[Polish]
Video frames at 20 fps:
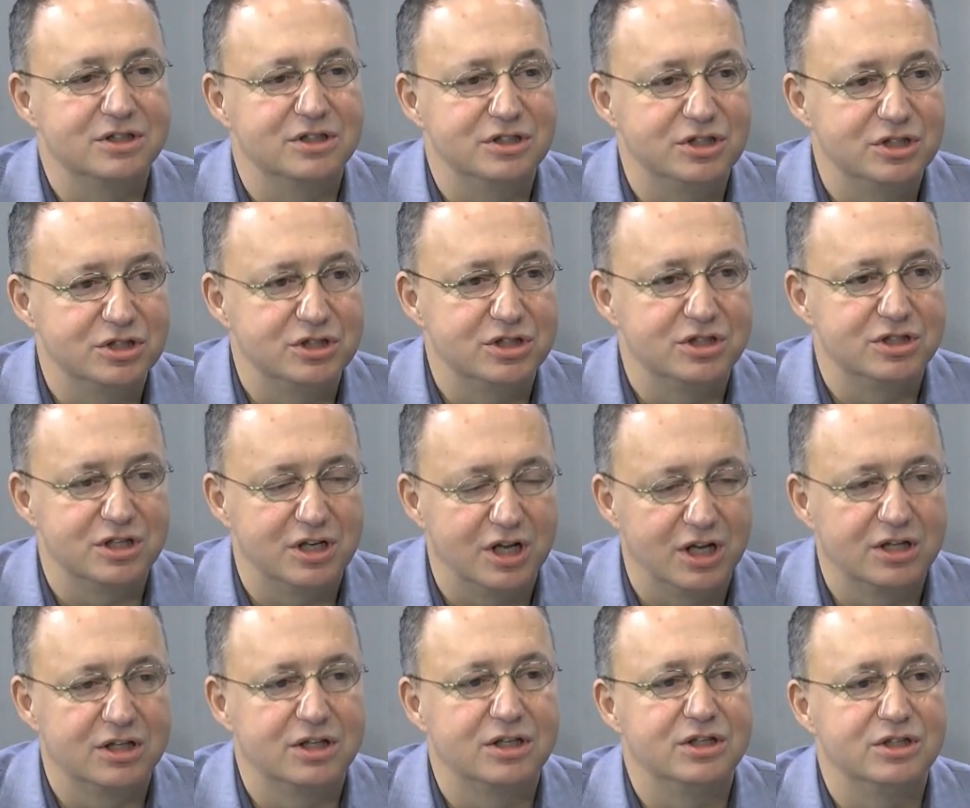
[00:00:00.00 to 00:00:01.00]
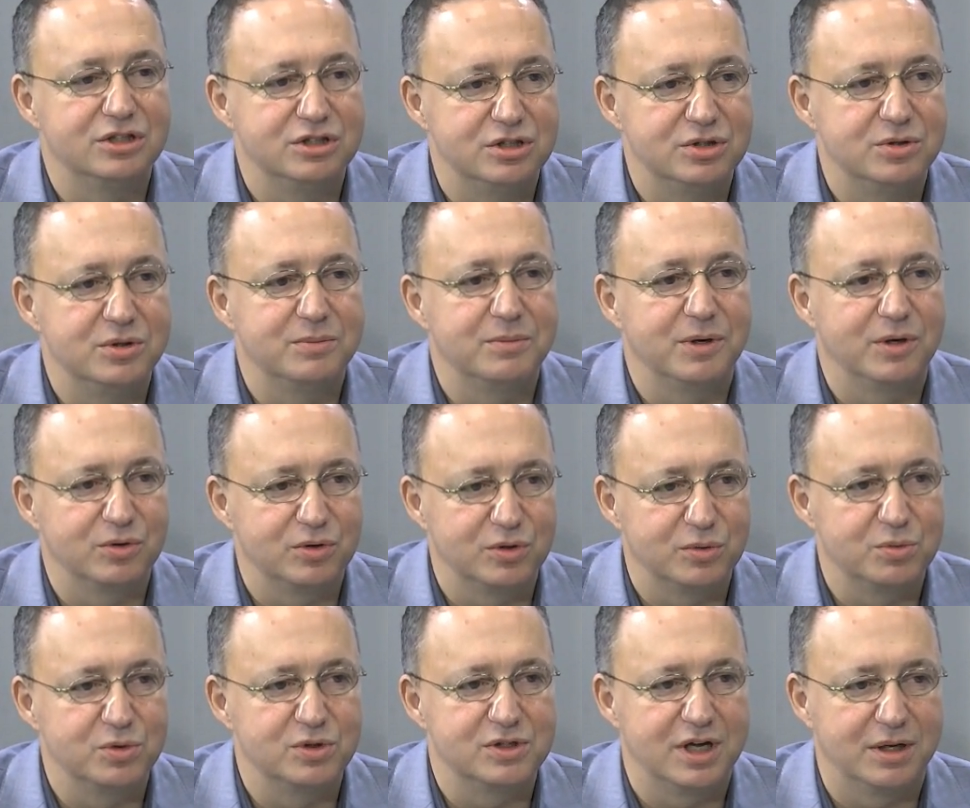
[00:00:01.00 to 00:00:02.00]
że 10 lat jeździłem
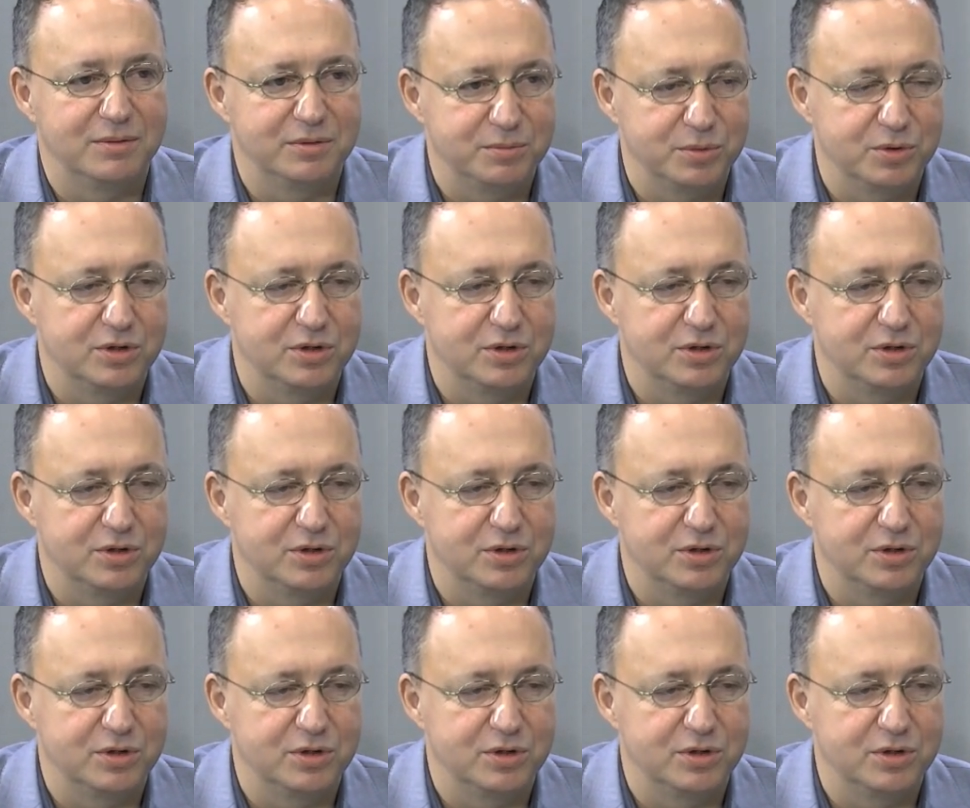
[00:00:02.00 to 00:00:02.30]
autobusami